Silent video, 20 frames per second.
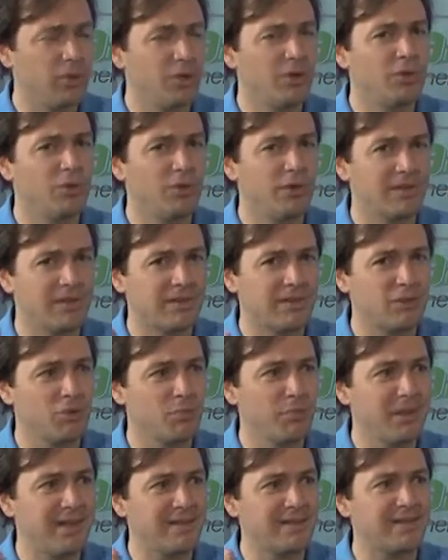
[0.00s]
Yo necesito
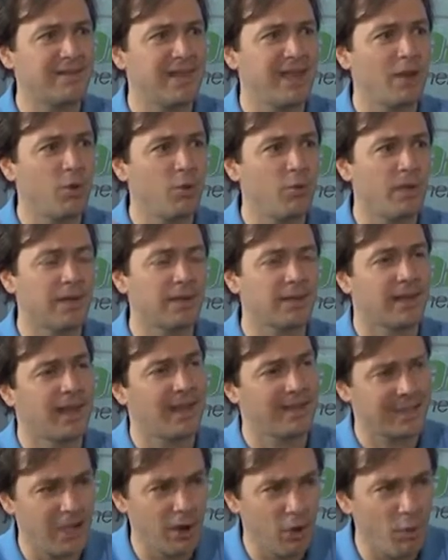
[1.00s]
mis necesidades cubiertas.
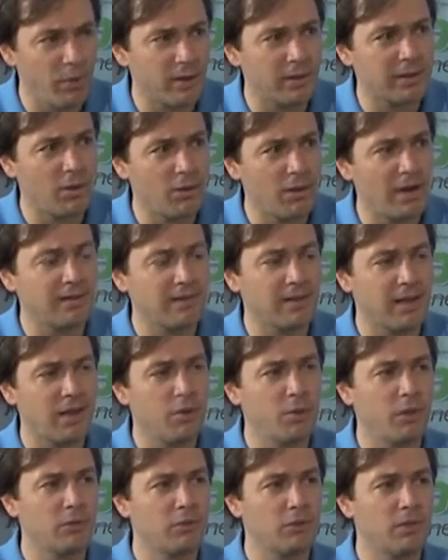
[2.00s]
¿Están cubiertas hoy las necesidades de los
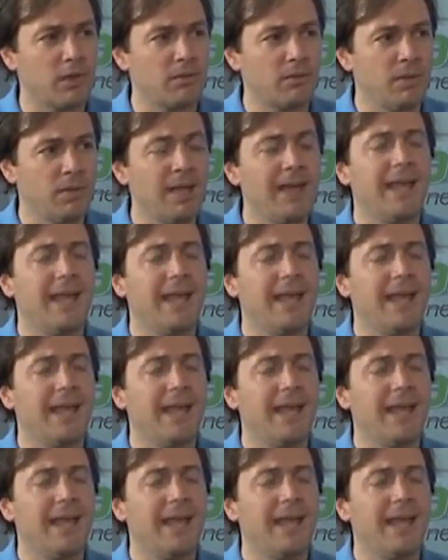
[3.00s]
venezolanos?